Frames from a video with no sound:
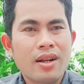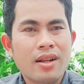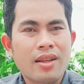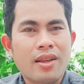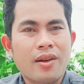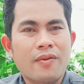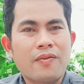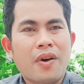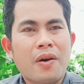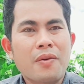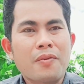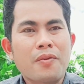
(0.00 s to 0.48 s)

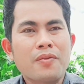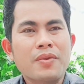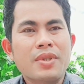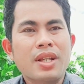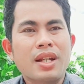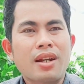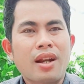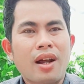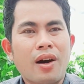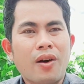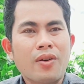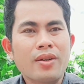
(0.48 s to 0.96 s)
Và Phong cũng
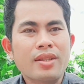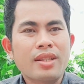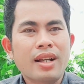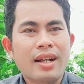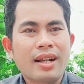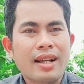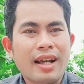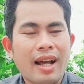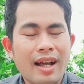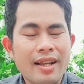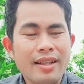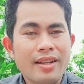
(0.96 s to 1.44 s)
xin lỗi tất
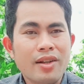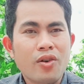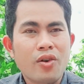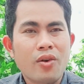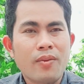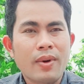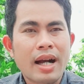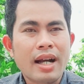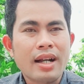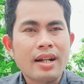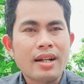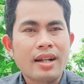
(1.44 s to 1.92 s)
cả những cô
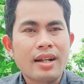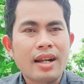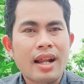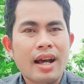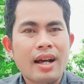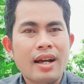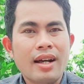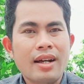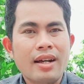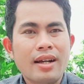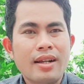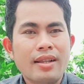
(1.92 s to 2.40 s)
bác là
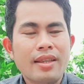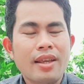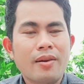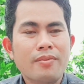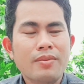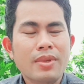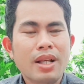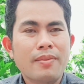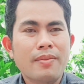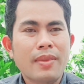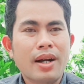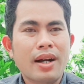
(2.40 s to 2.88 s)
đã
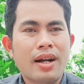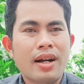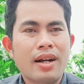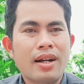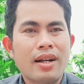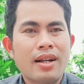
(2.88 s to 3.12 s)
giống như mà